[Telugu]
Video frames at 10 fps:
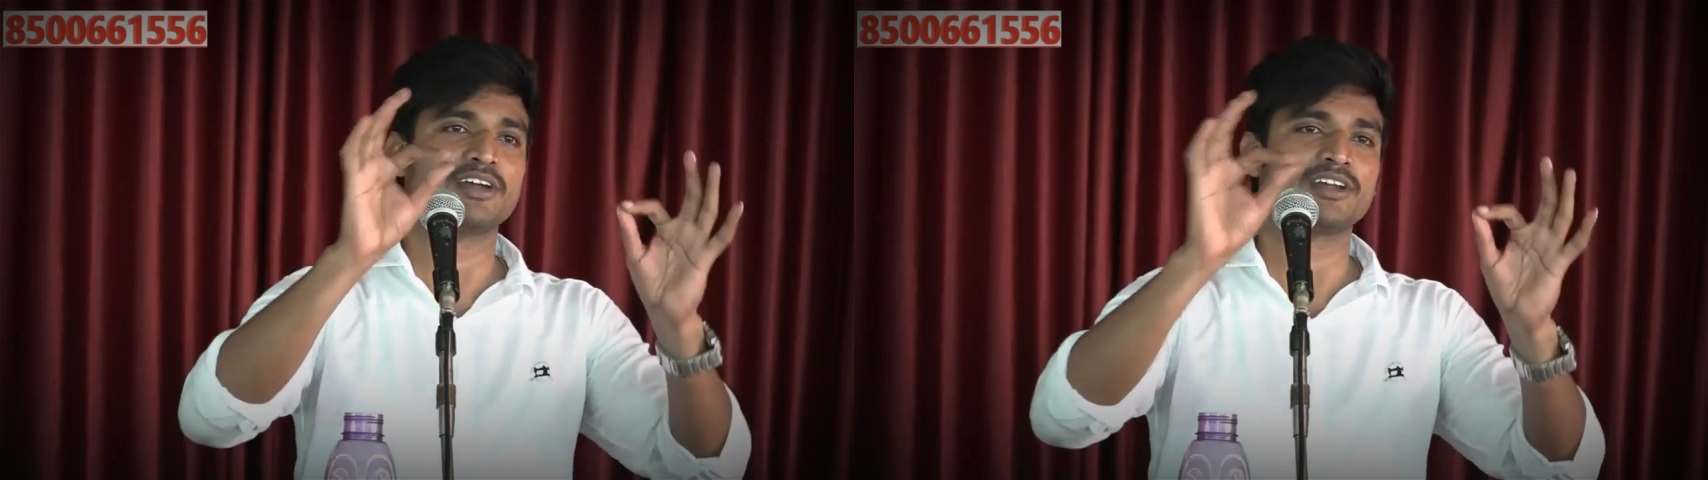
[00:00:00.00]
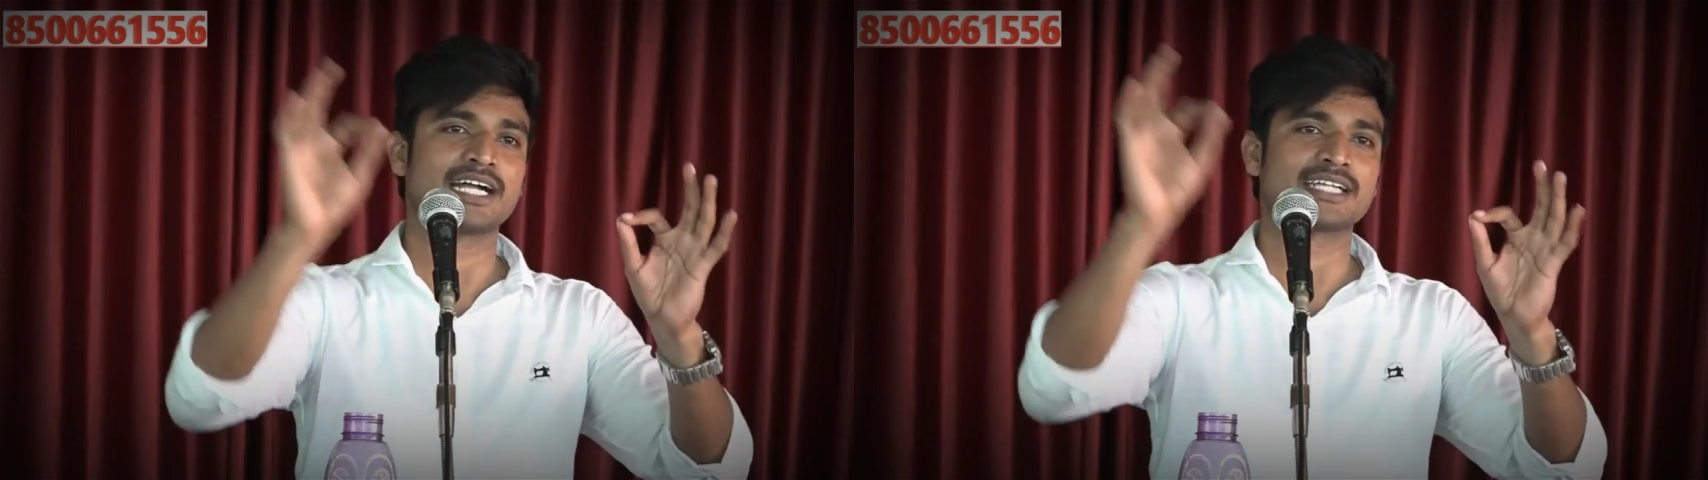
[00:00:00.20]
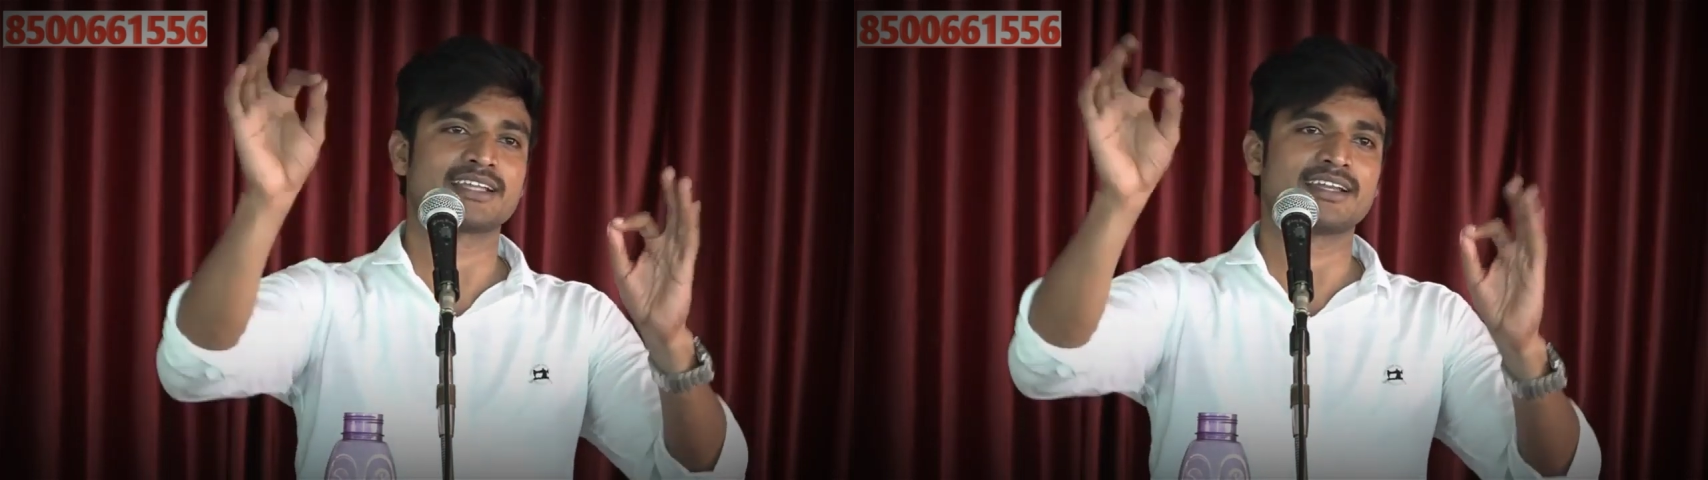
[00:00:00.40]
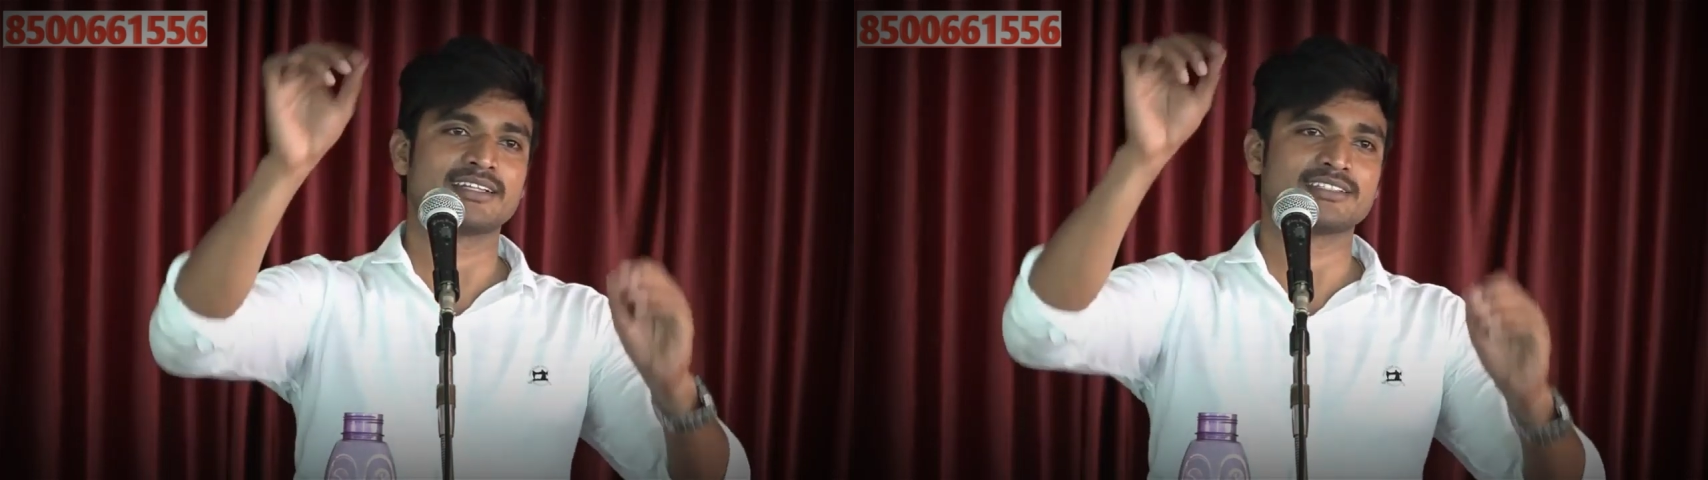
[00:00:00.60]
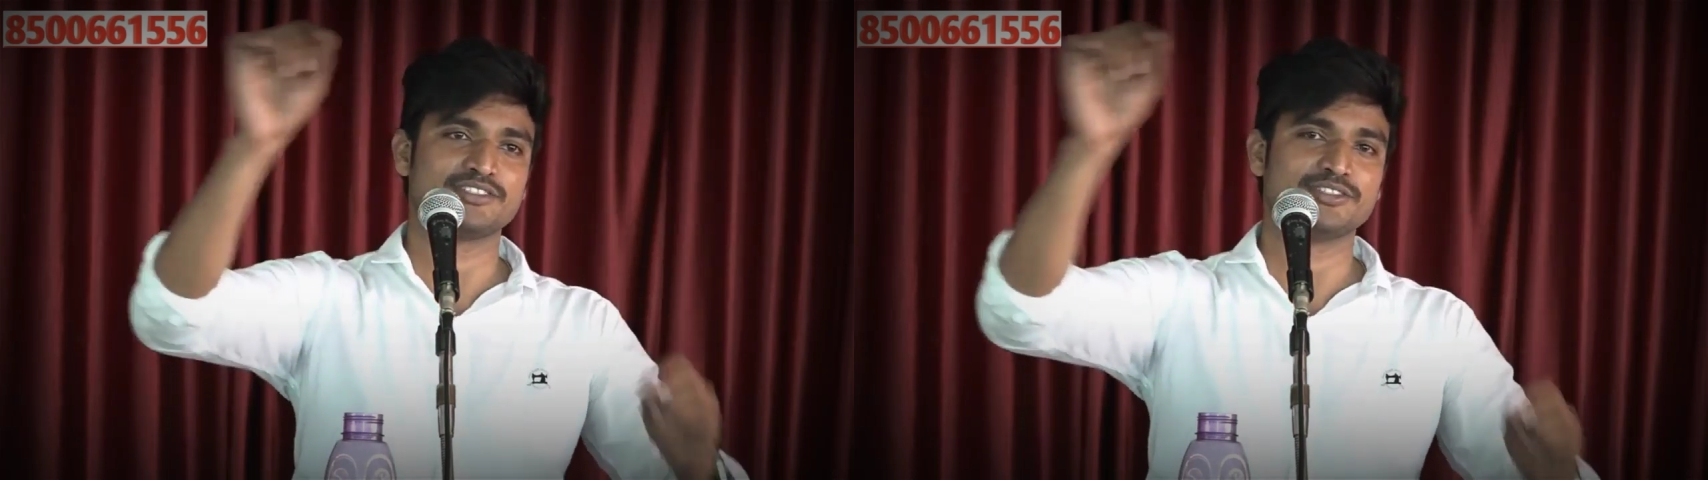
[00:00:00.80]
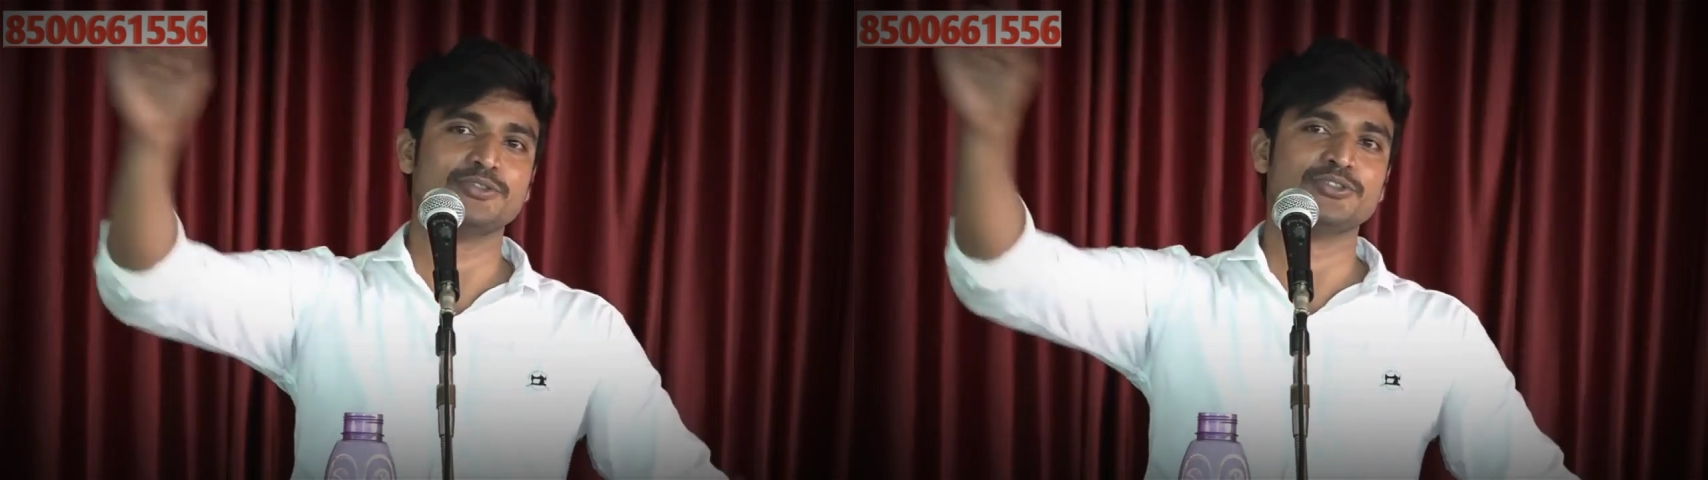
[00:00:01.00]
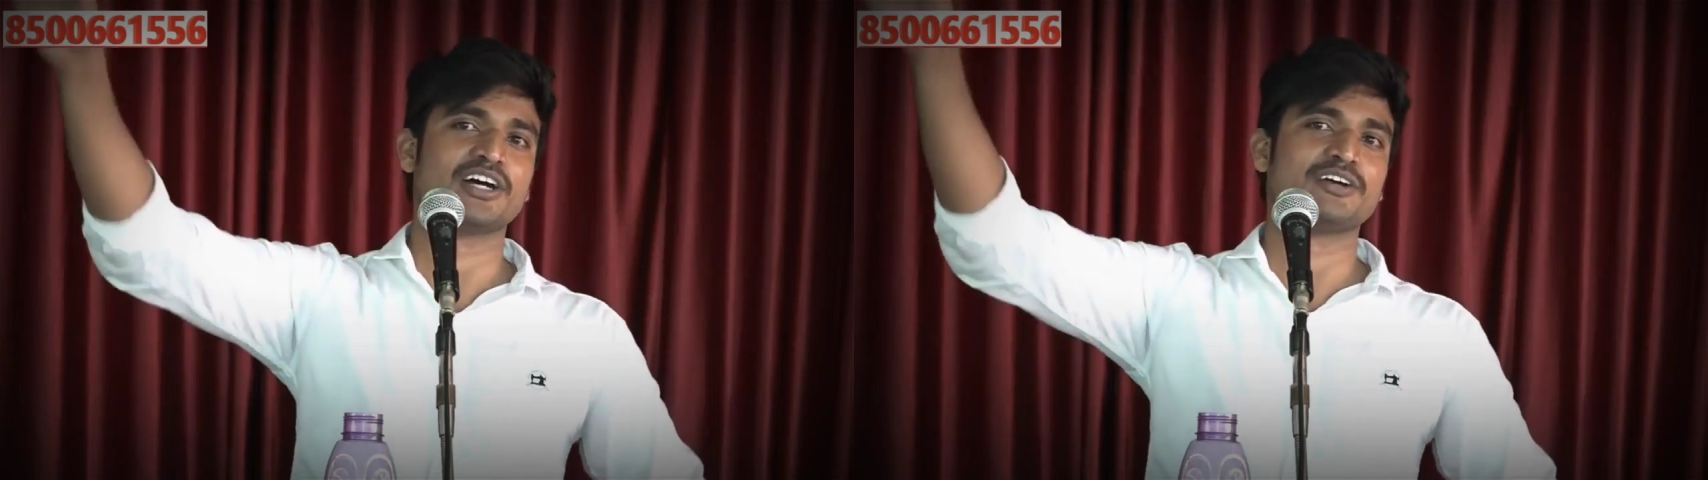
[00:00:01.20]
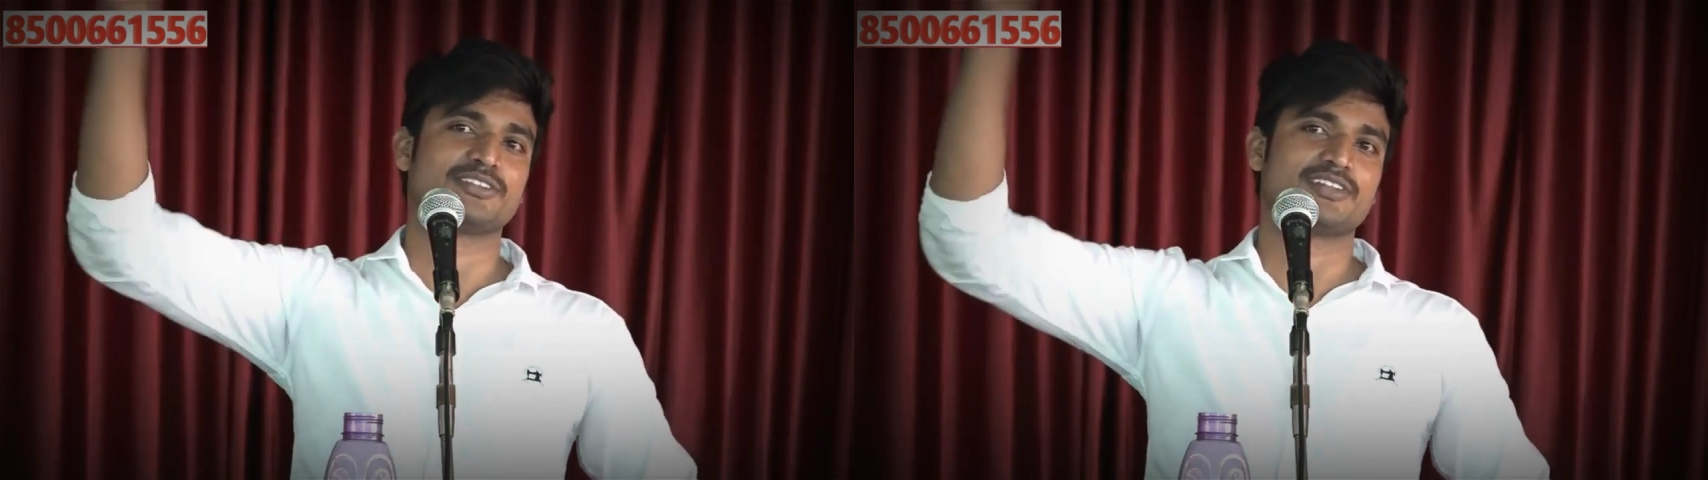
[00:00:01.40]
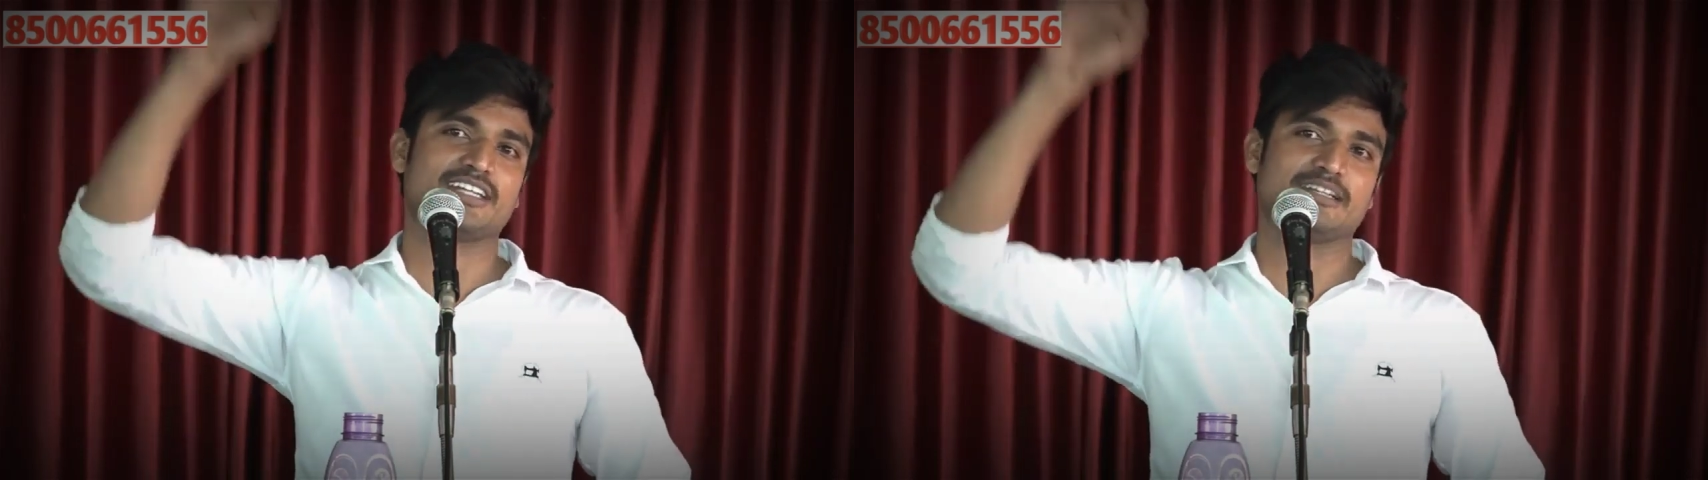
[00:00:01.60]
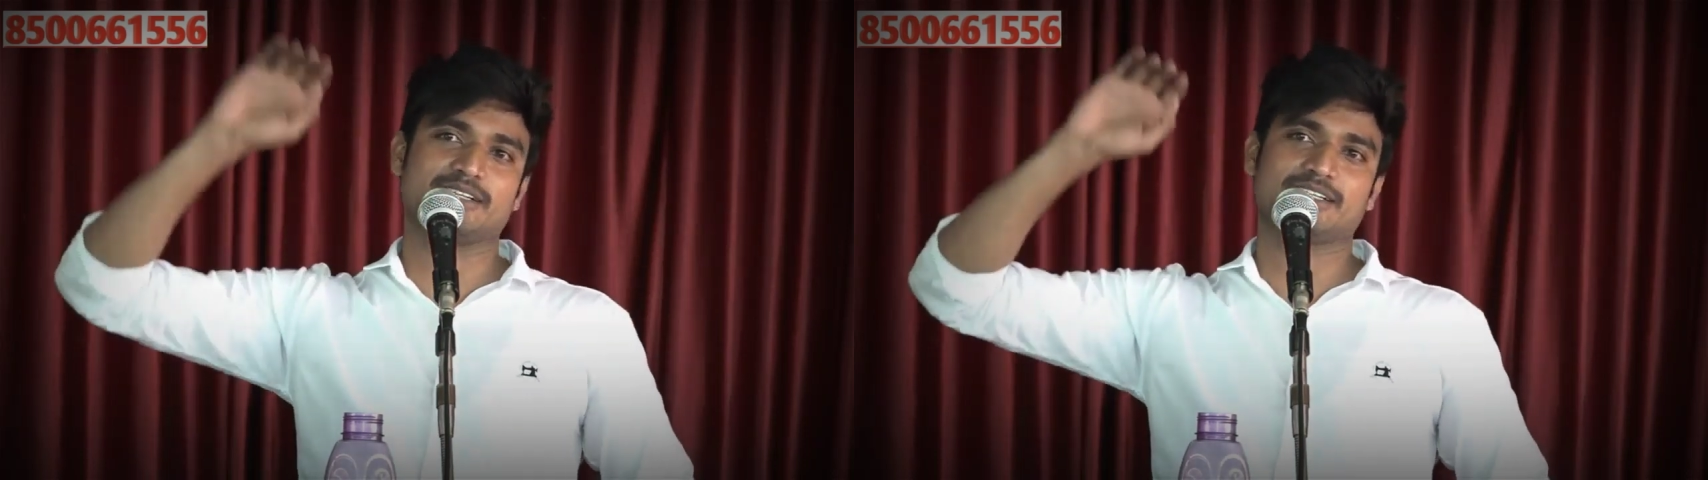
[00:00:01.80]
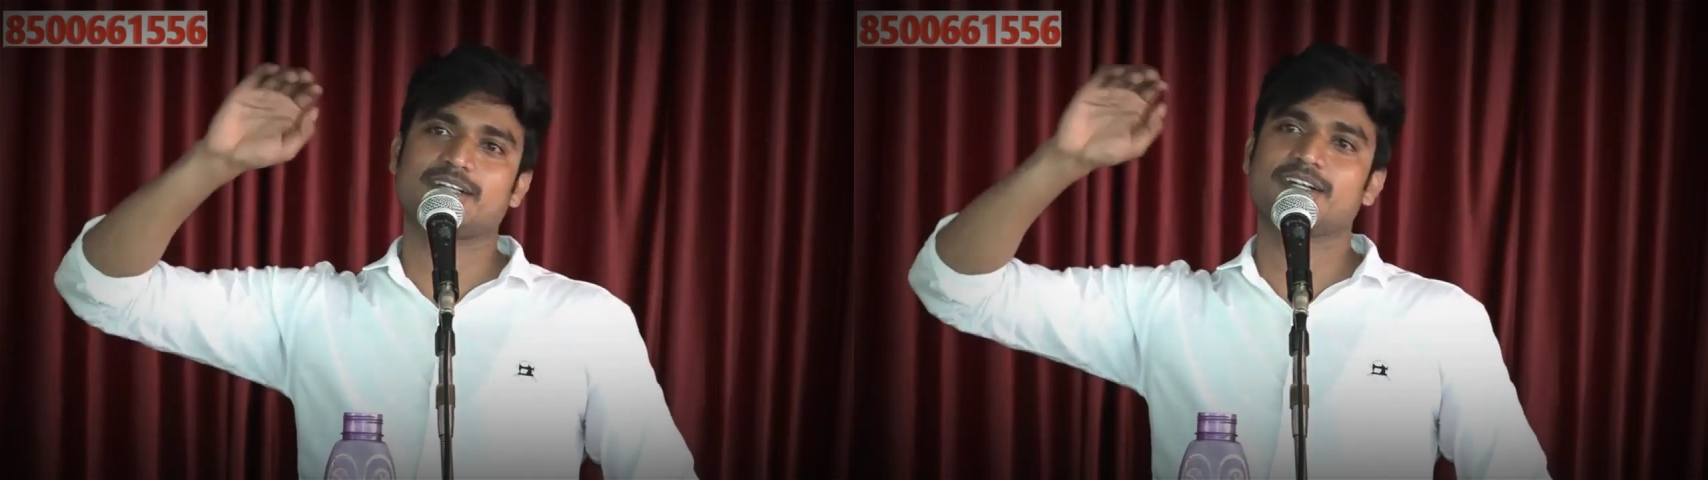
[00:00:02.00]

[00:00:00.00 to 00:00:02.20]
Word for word: నాలుగు అక్షరాలు రాసి తిరుగుతూ ఉంటాడు అనమాట